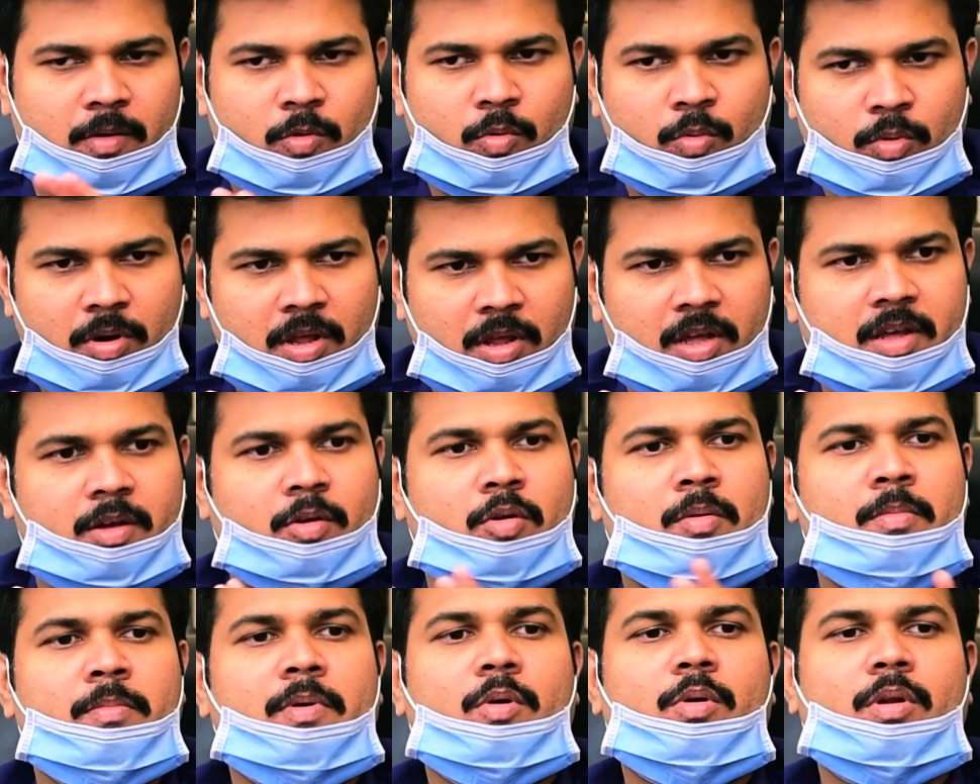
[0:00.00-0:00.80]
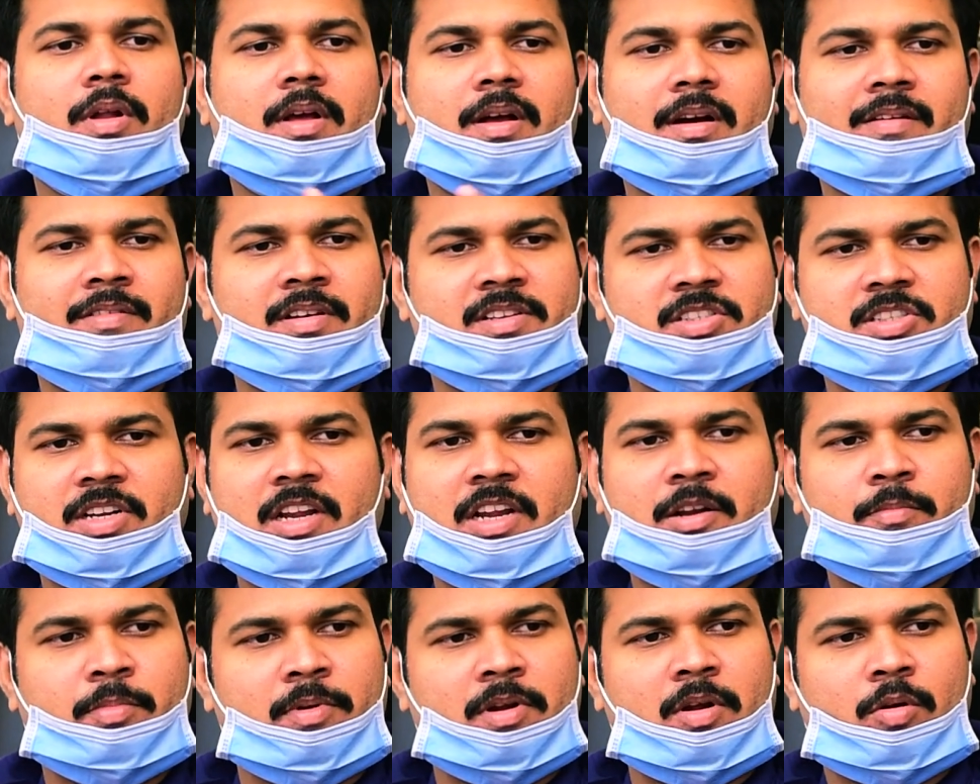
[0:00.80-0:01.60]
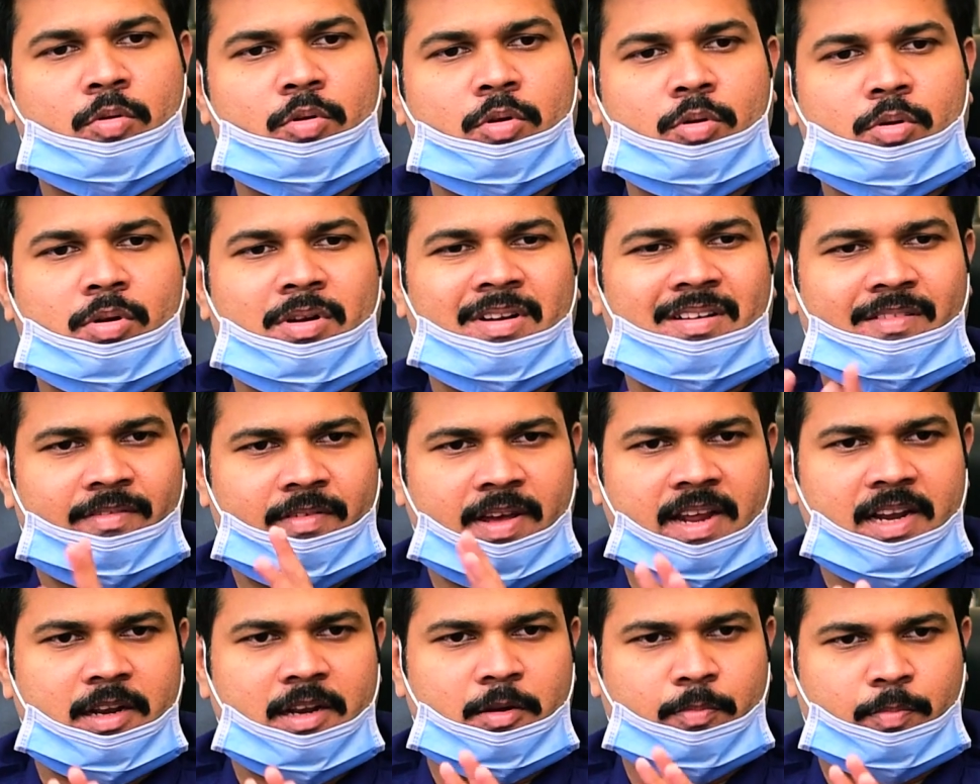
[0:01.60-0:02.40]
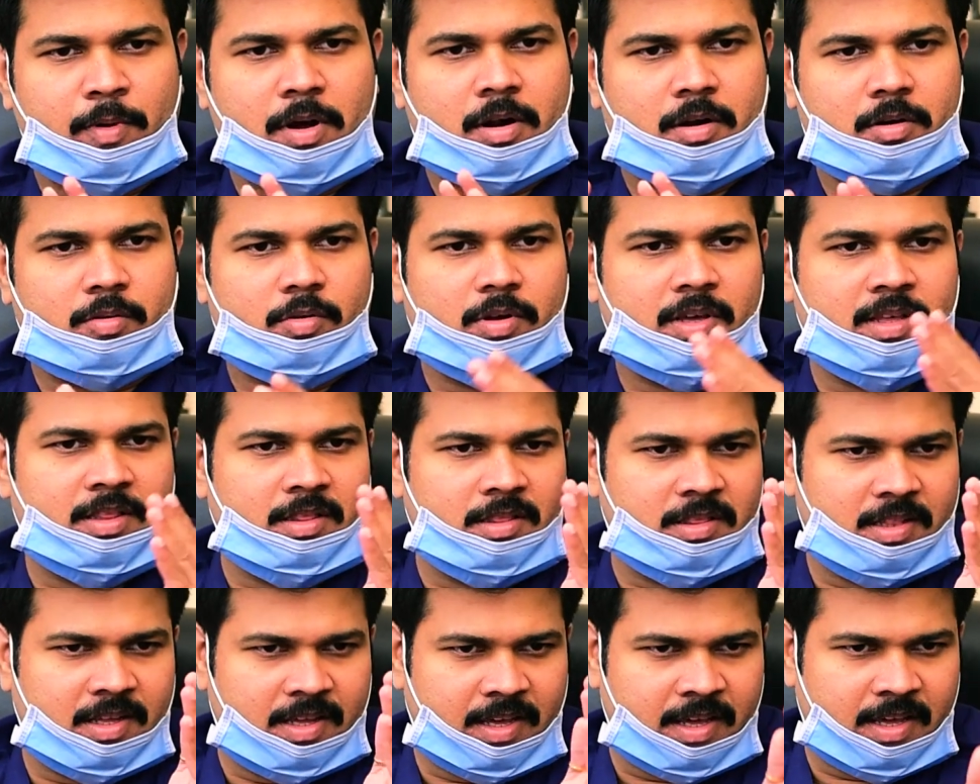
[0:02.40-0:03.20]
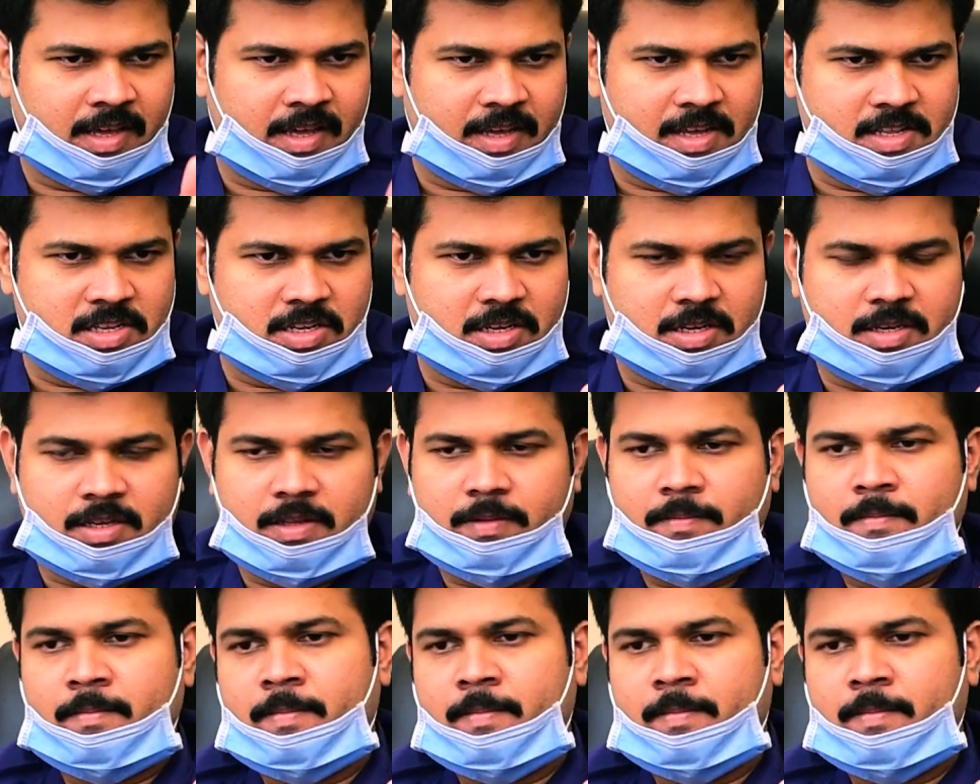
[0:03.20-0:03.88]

உங்களுக்கு ரொம்ப ஒரு கவர் ஸ்டேட்மெண்ட்டாக கொடுக்கணும்னா வெயிட் பார்க்கணும் இந்த ஏஜுக்கு